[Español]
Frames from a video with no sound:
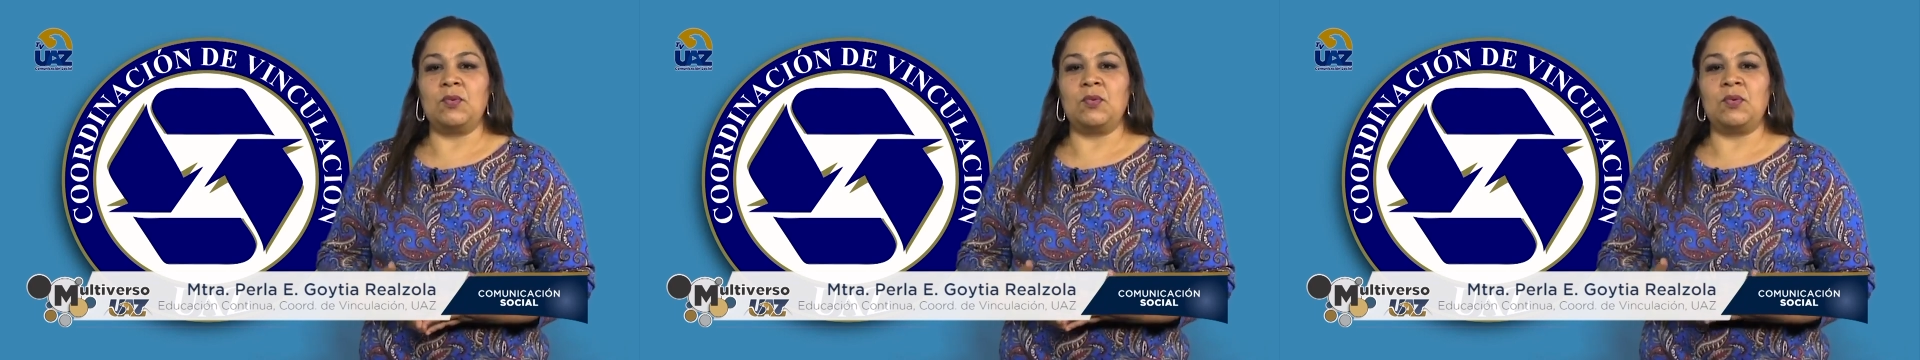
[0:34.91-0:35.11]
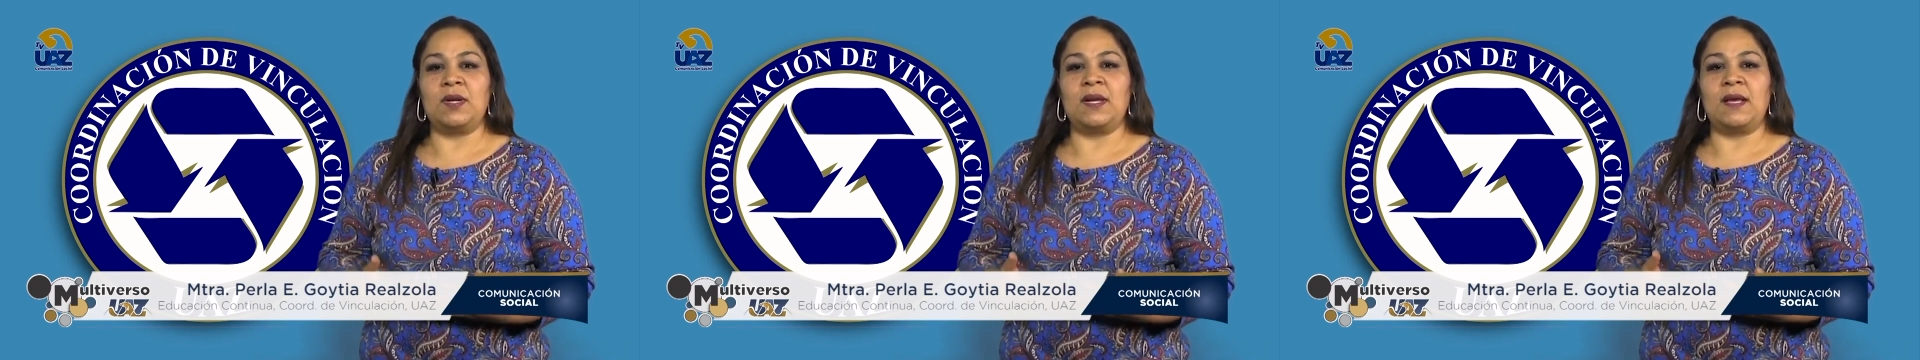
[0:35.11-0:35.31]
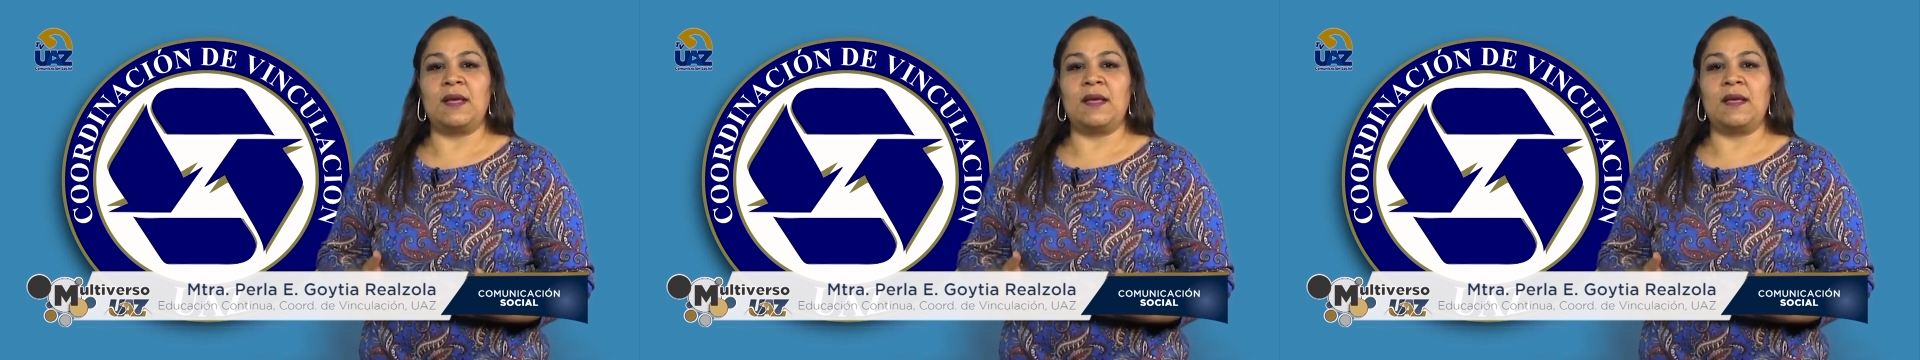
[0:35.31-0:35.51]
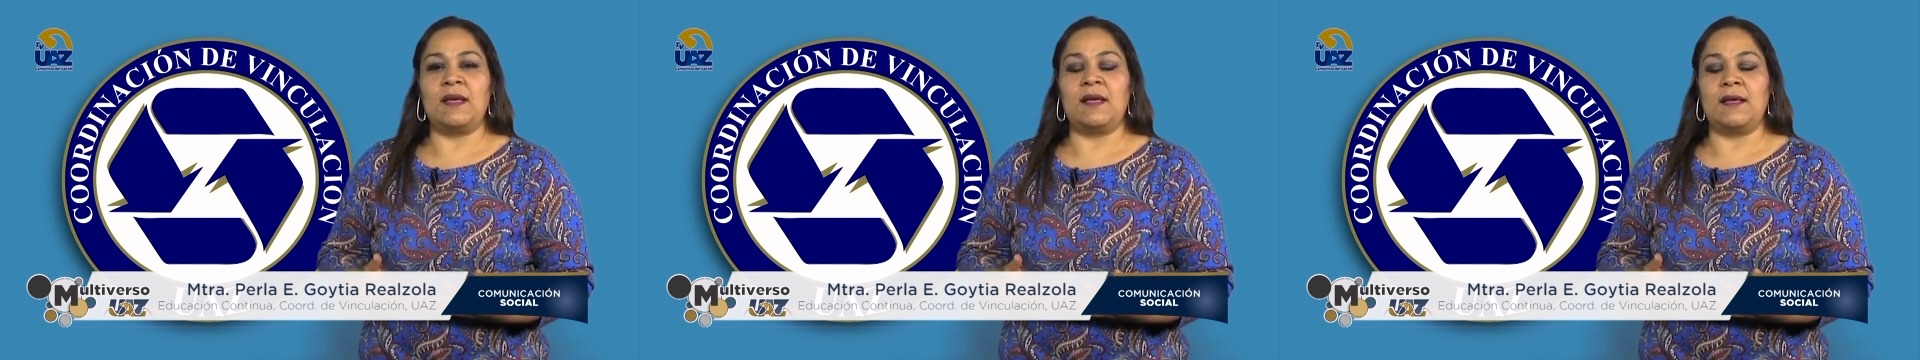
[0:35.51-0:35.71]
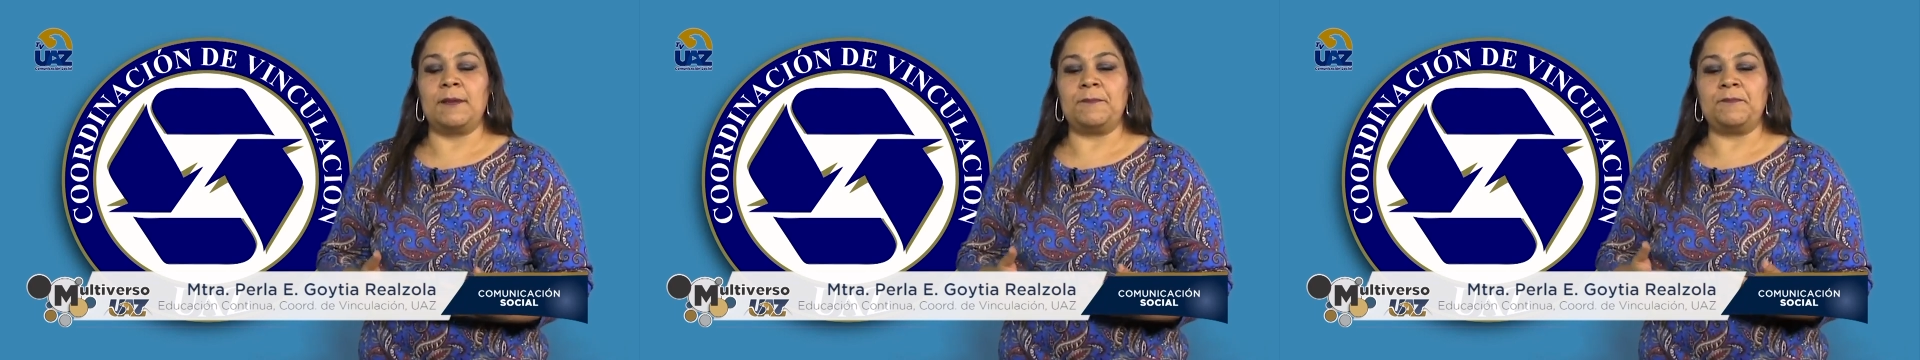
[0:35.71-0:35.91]

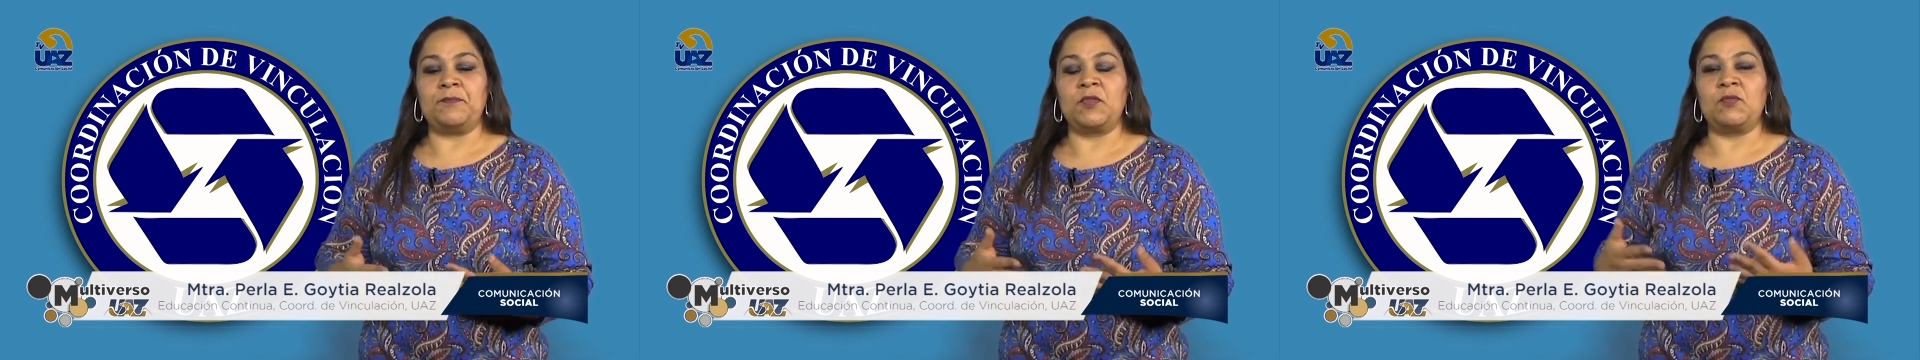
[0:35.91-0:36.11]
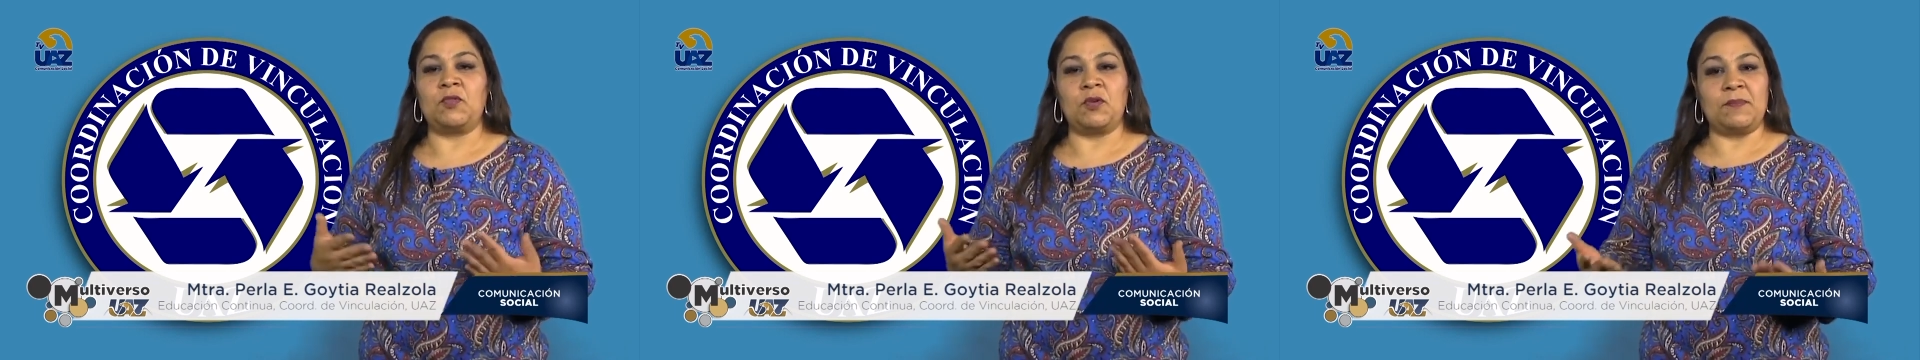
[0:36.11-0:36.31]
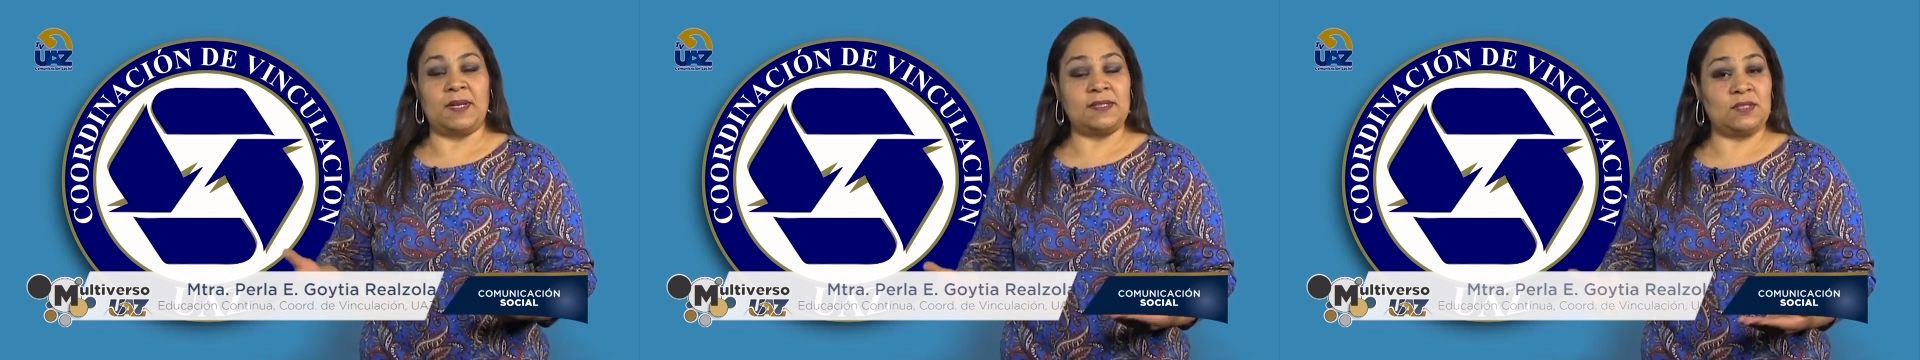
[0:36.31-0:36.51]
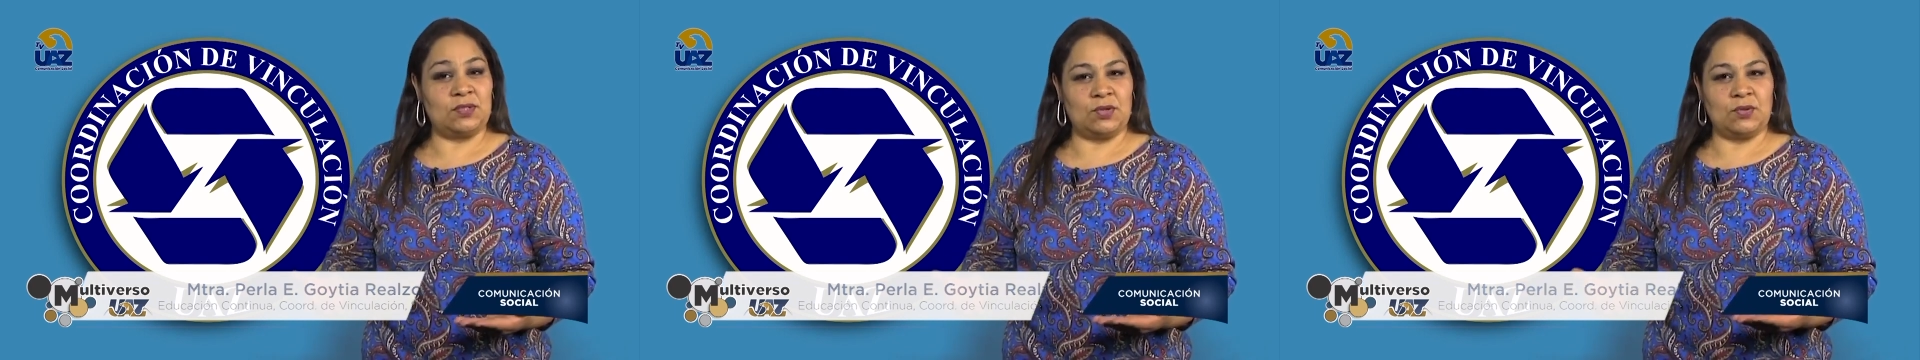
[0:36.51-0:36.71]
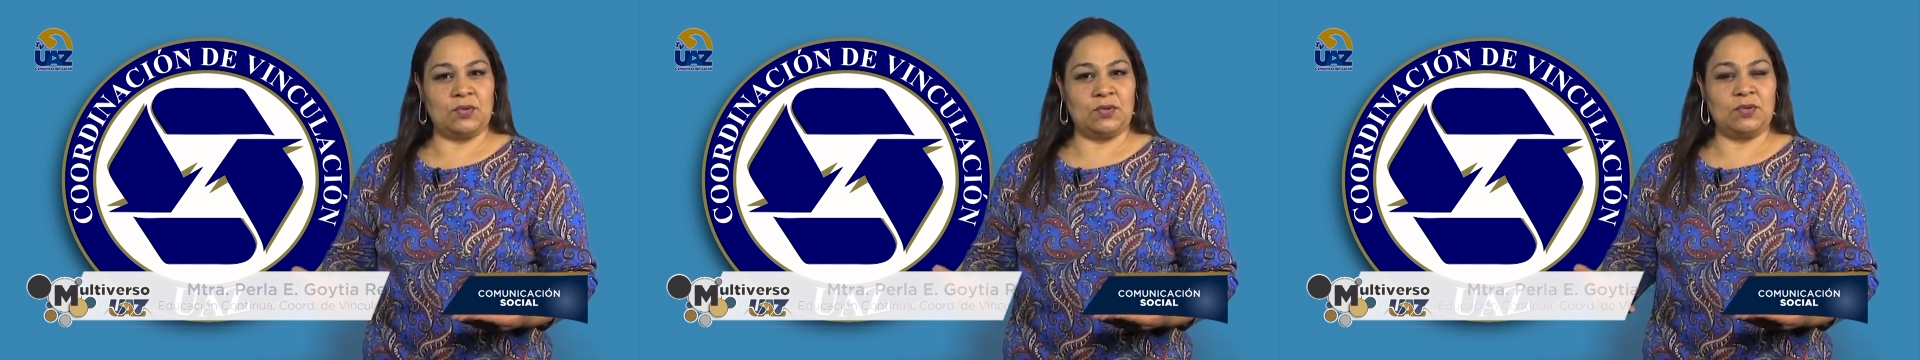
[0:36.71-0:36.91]
una mm,
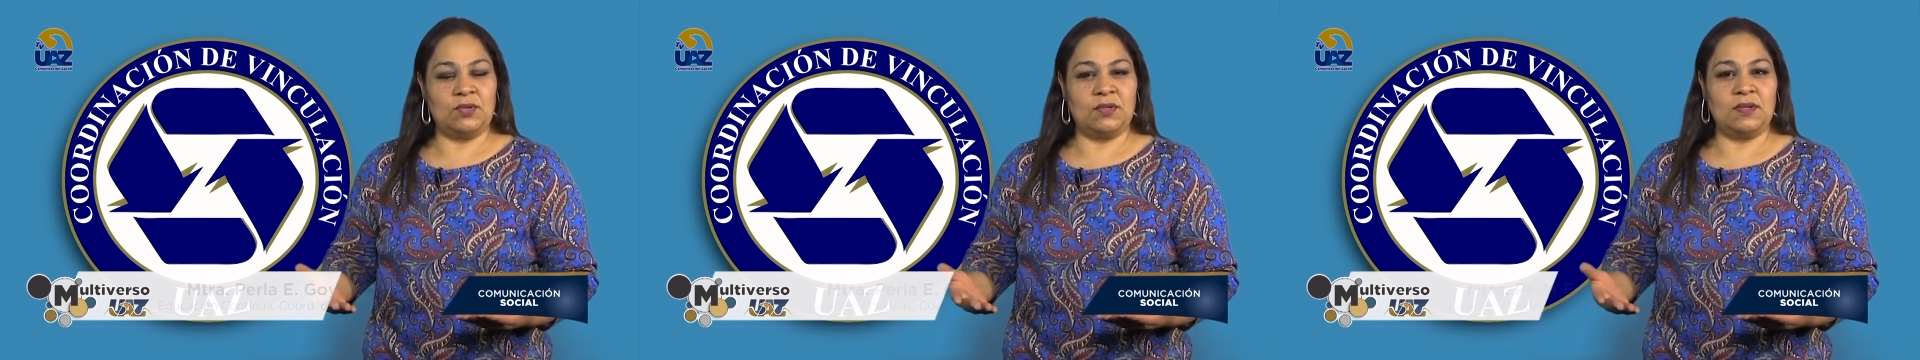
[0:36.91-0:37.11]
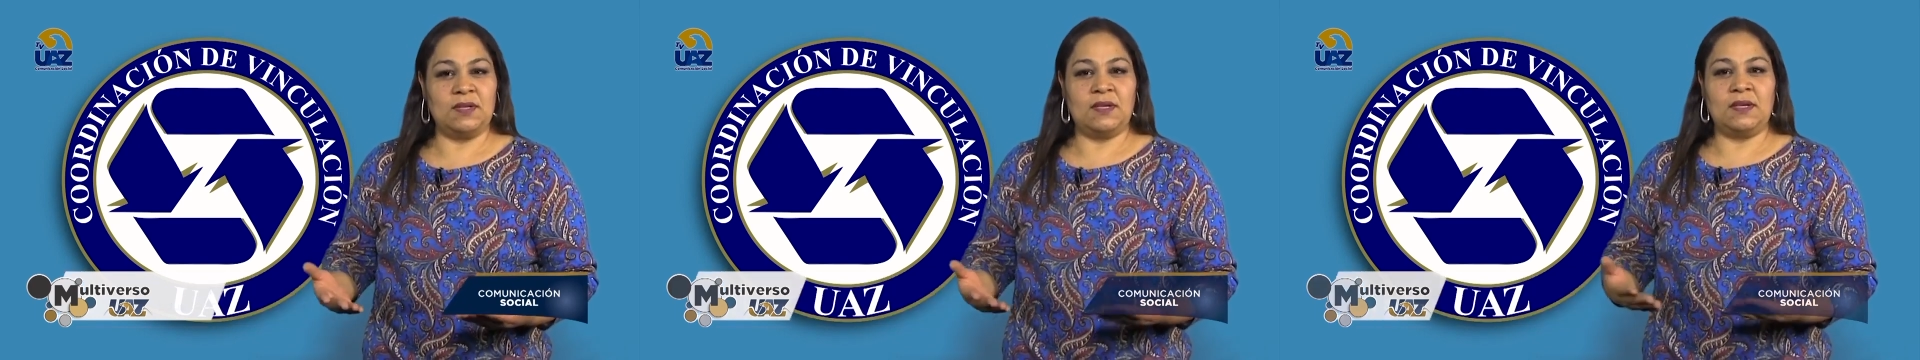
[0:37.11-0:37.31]
formación